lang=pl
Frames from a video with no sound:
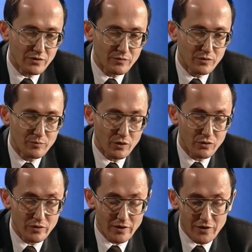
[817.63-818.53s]
po
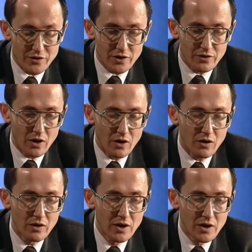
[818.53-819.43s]
studiach do
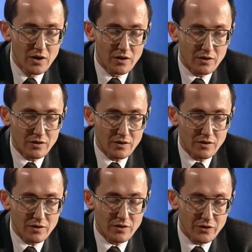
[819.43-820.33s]

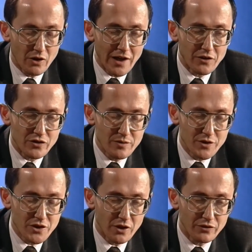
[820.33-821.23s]
E, do lat
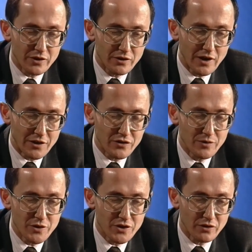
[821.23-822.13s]
80., do lat
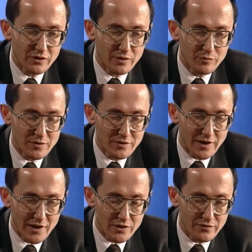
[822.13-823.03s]
80. byłem
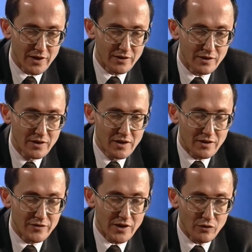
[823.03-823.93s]
zaangażowany w
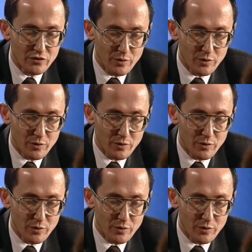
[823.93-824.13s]
działalność, e,